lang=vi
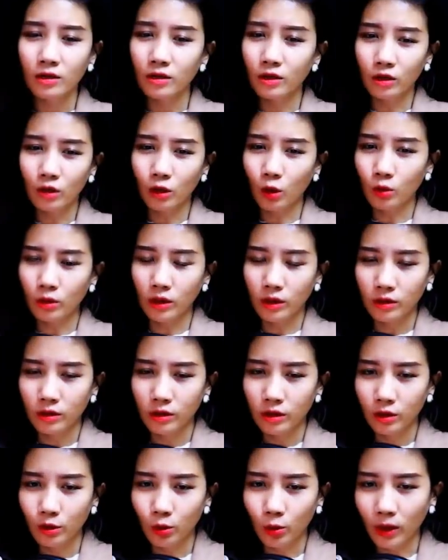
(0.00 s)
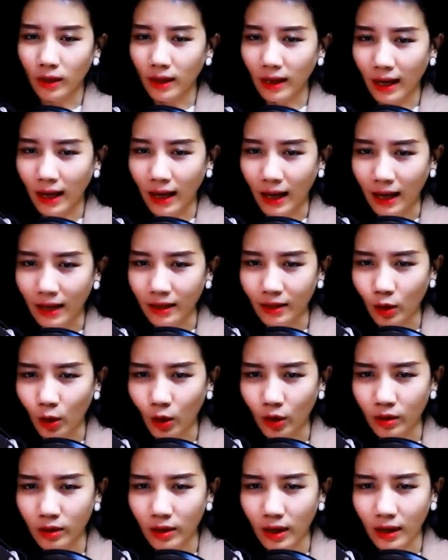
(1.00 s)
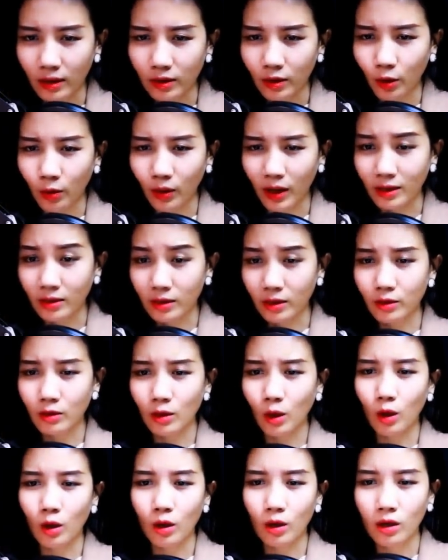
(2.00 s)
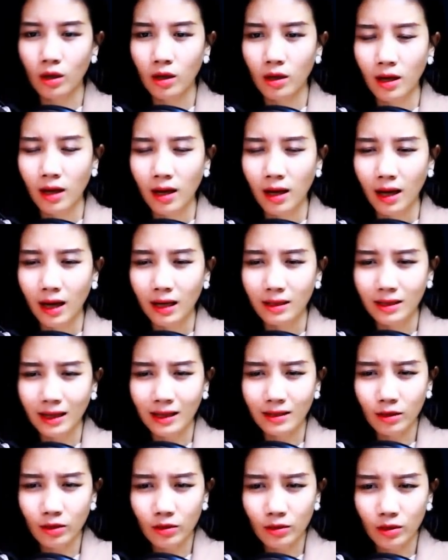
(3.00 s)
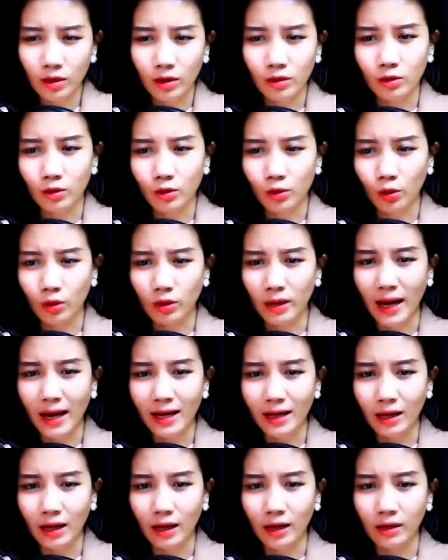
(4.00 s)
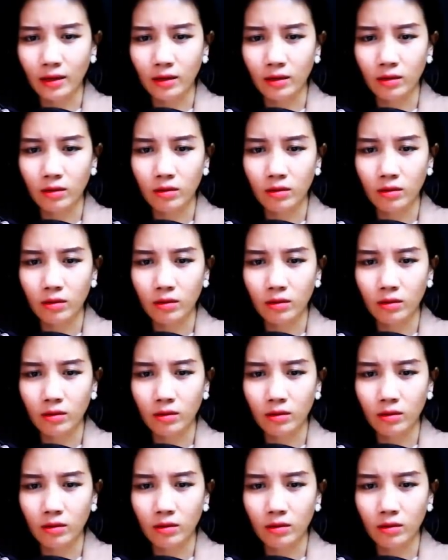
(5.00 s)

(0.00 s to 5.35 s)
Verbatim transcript: Từng câu từng chữ của Khả Ái nói Hắn đều nghe rất rõ Hắn ta tức giận rồi hét lên